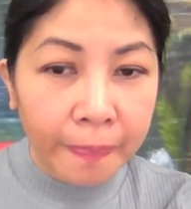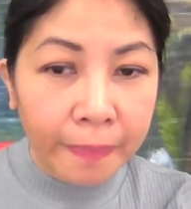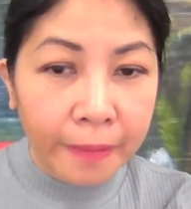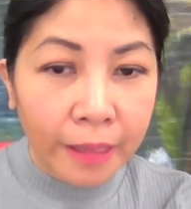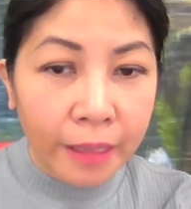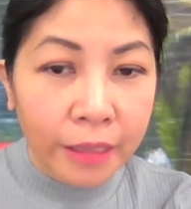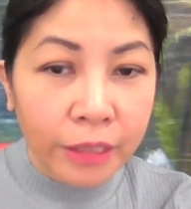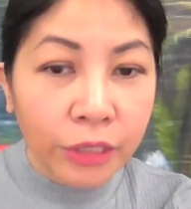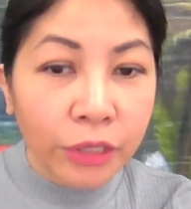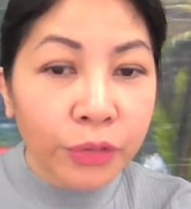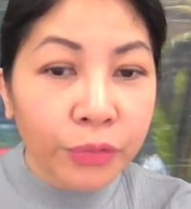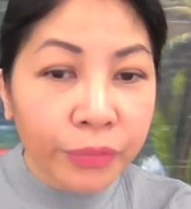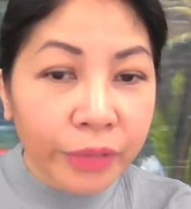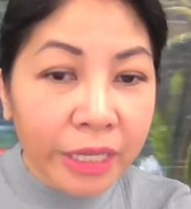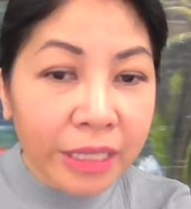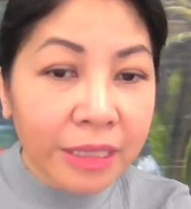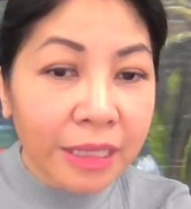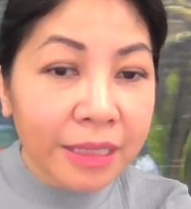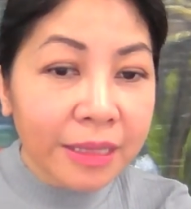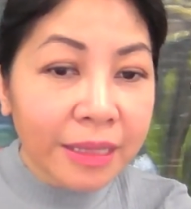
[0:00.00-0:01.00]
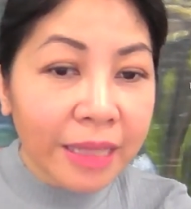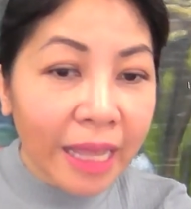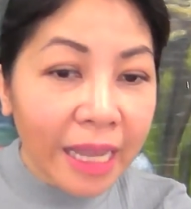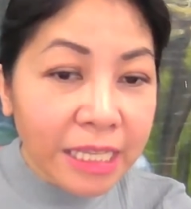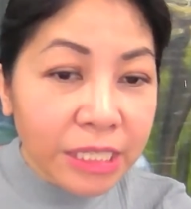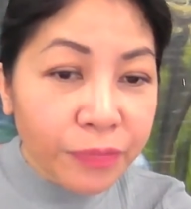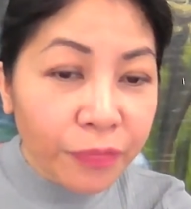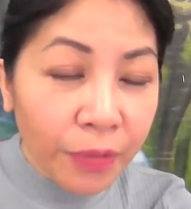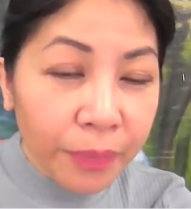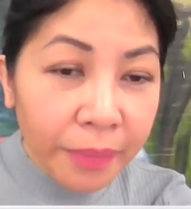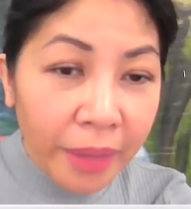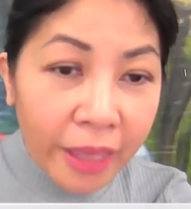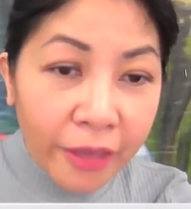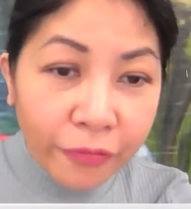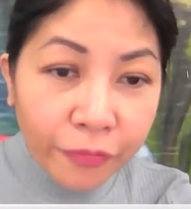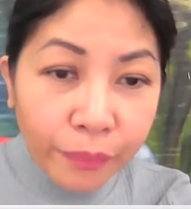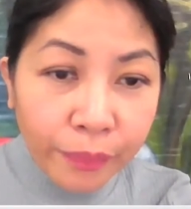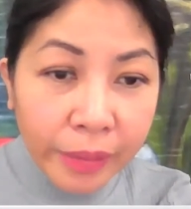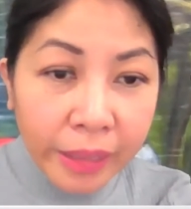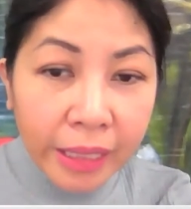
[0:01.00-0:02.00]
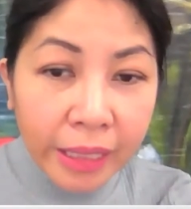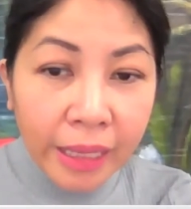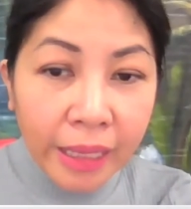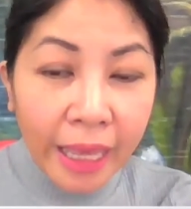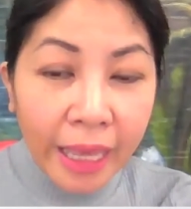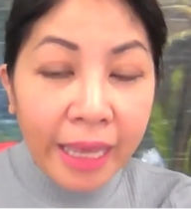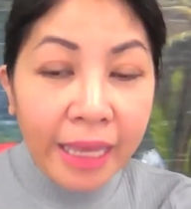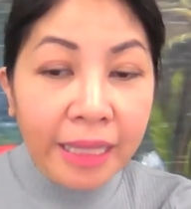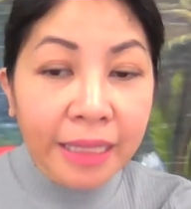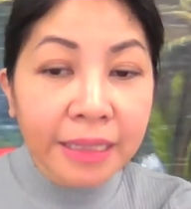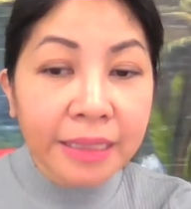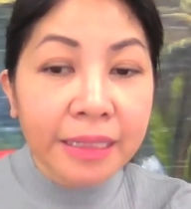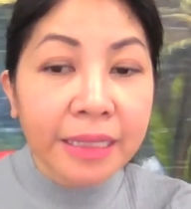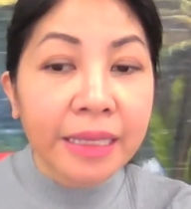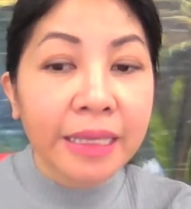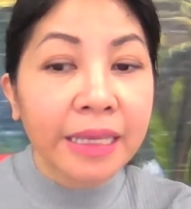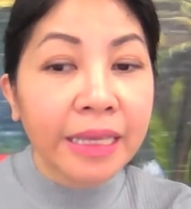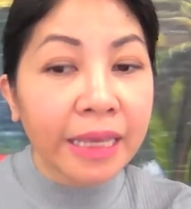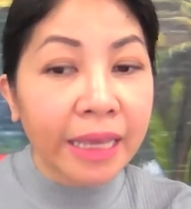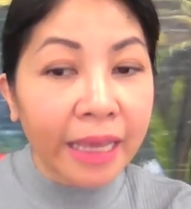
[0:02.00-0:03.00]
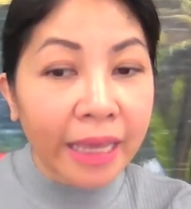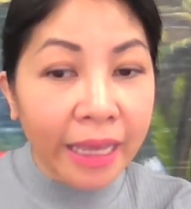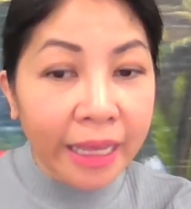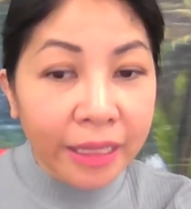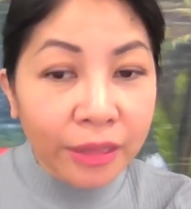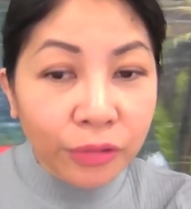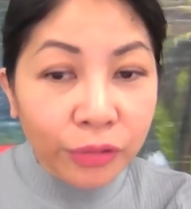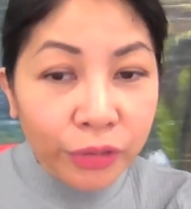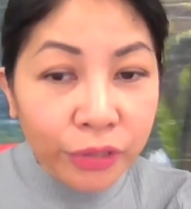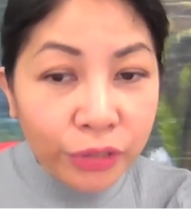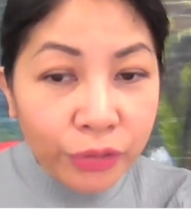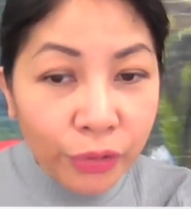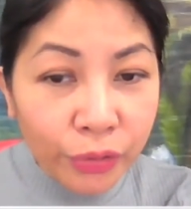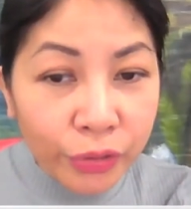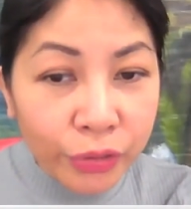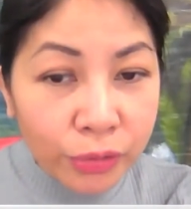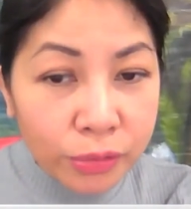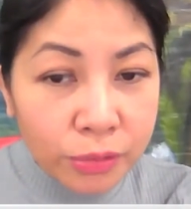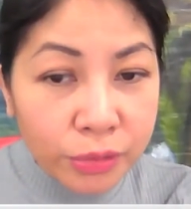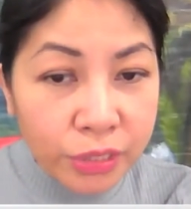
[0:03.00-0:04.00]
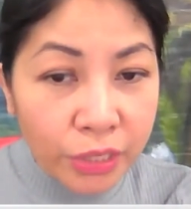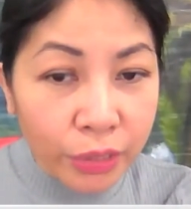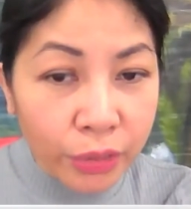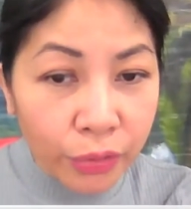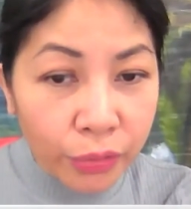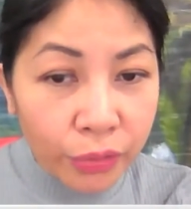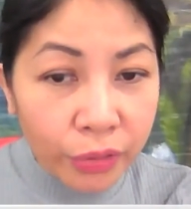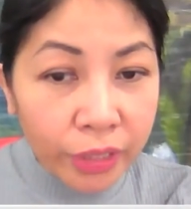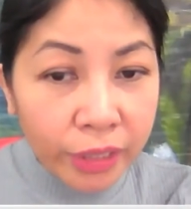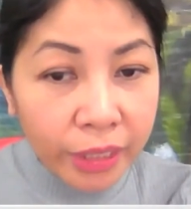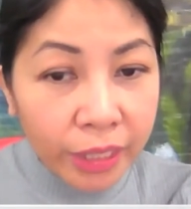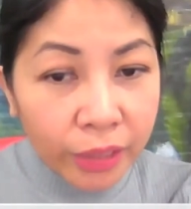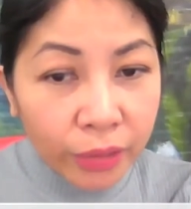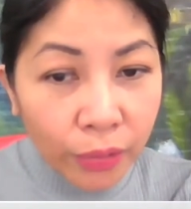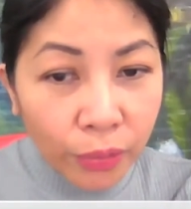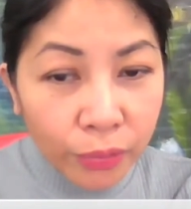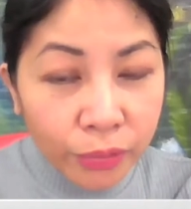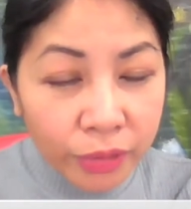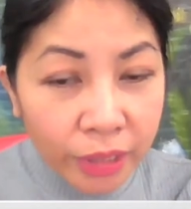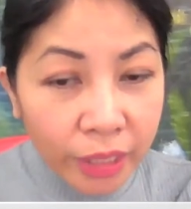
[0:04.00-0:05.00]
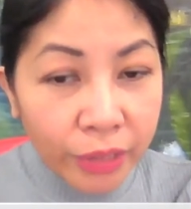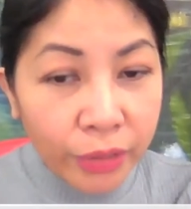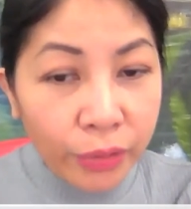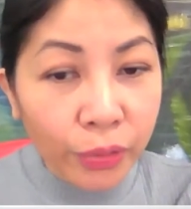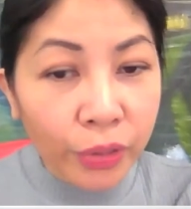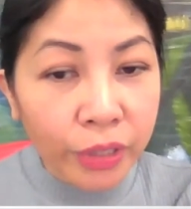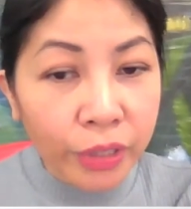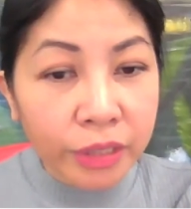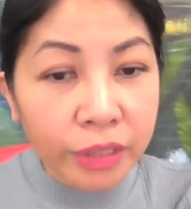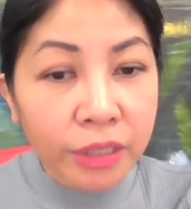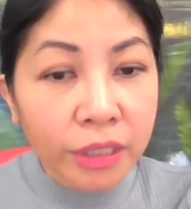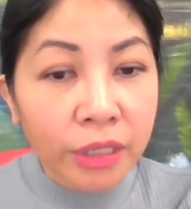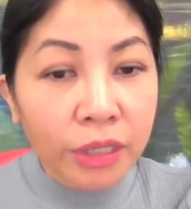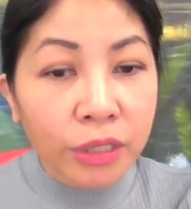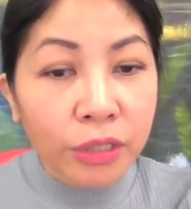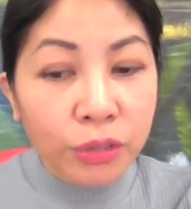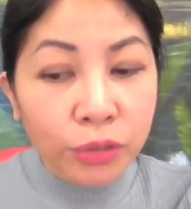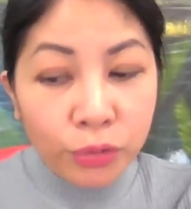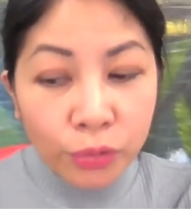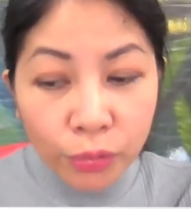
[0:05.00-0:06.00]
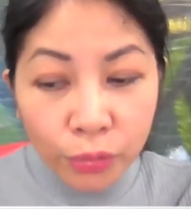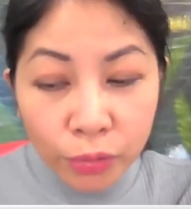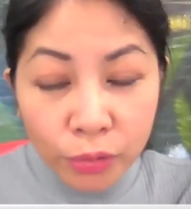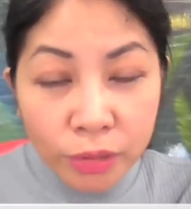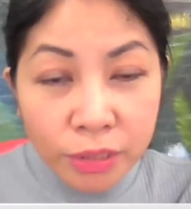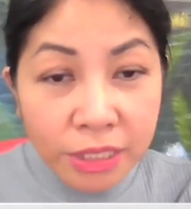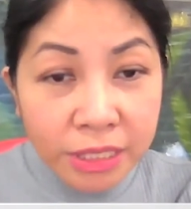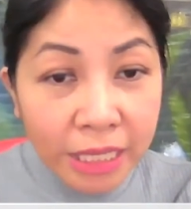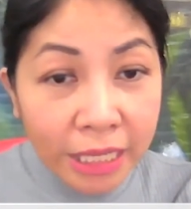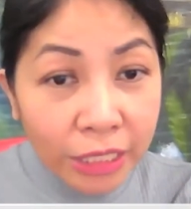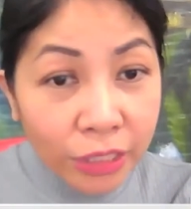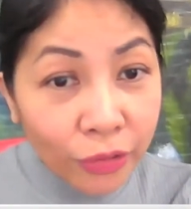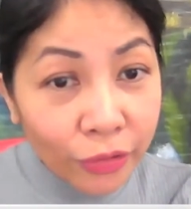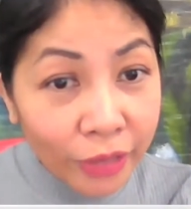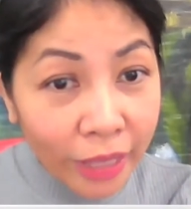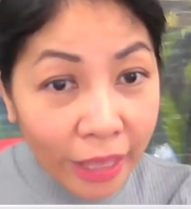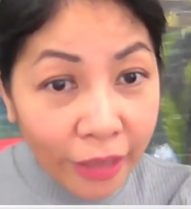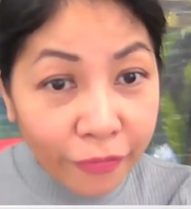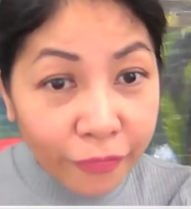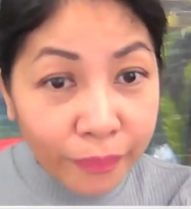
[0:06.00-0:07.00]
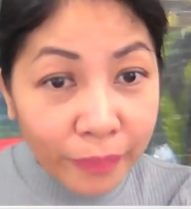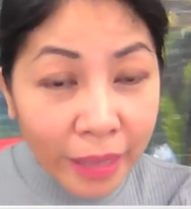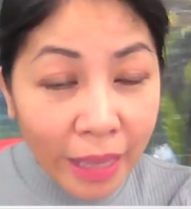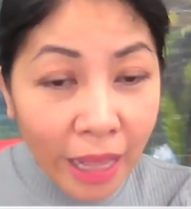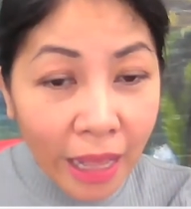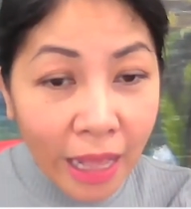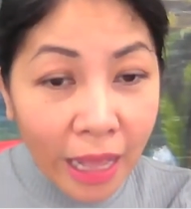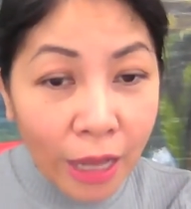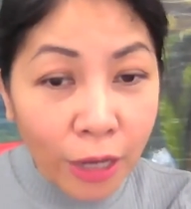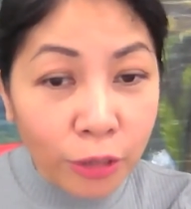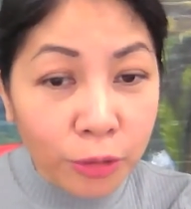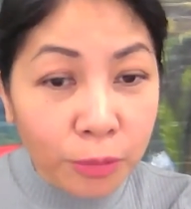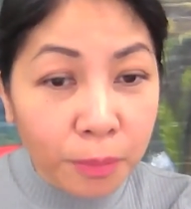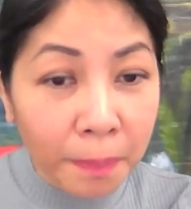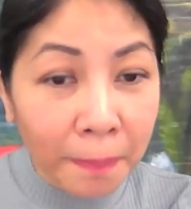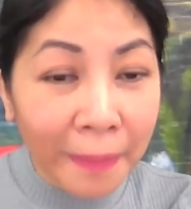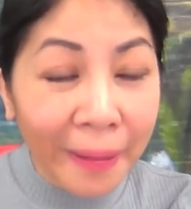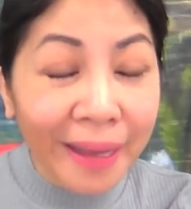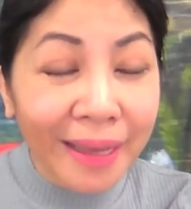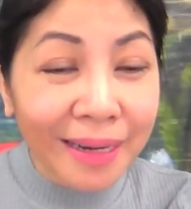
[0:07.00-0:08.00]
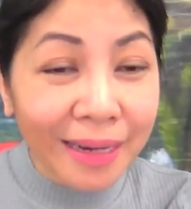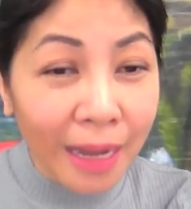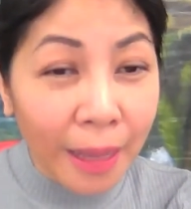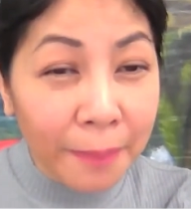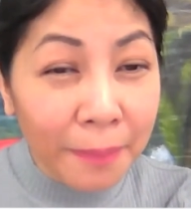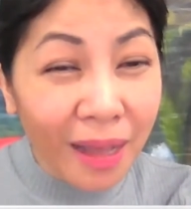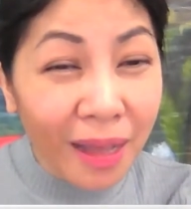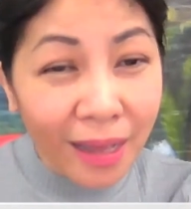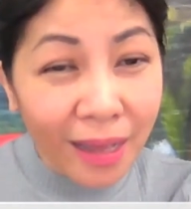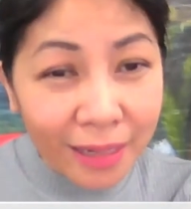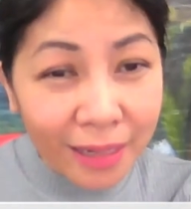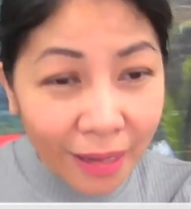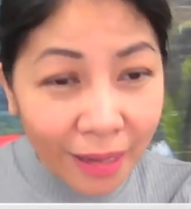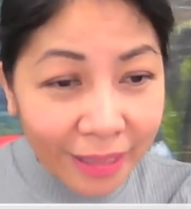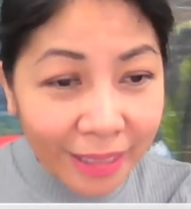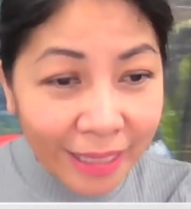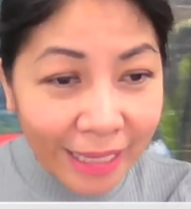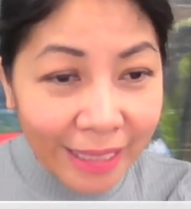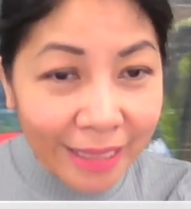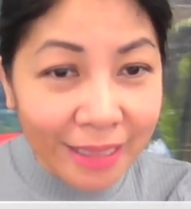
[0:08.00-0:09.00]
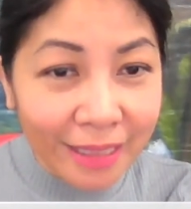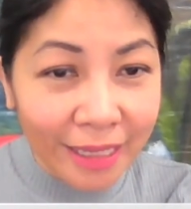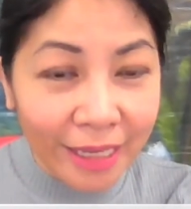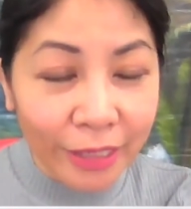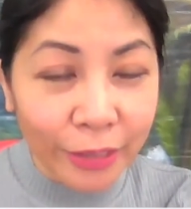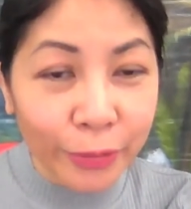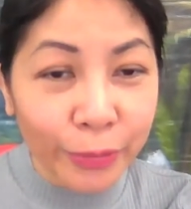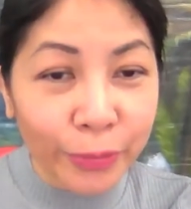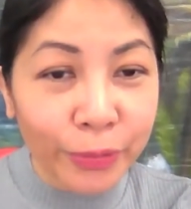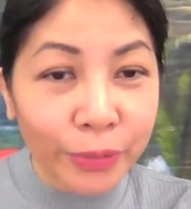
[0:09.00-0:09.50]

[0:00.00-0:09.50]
You read the text from FB and i-enter nyo yung security code na yon doon sa inyong FB account para makalog in kayo.